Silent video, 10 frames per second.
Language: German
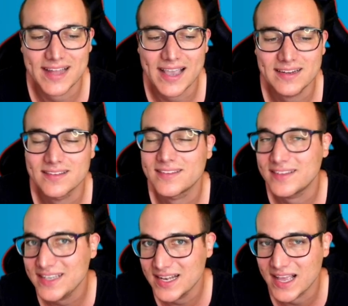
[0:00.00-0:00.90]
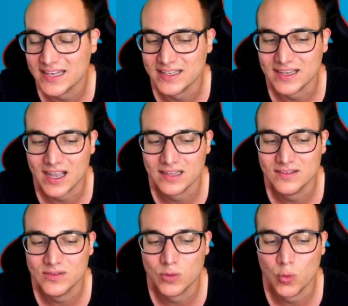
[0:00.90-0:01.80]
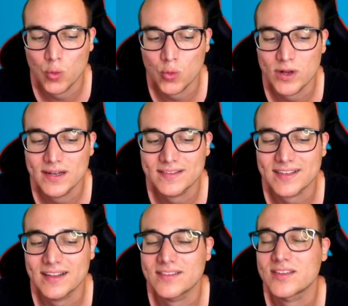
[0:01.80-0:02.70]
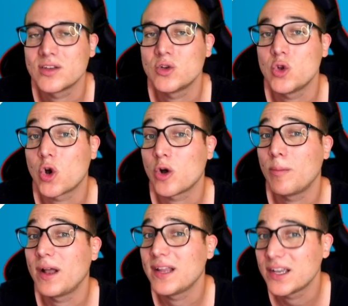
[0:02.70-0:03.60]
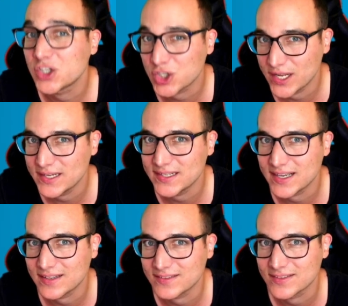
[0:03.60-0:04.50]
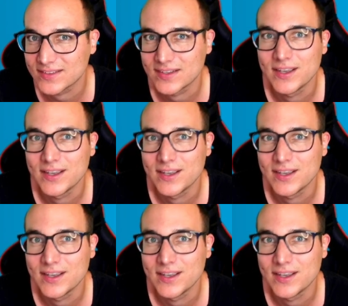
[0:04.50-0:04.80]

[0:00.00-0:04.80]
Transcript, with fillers: deinen Stil ändern kannst oder das Ganze nochmal erstellen kannst.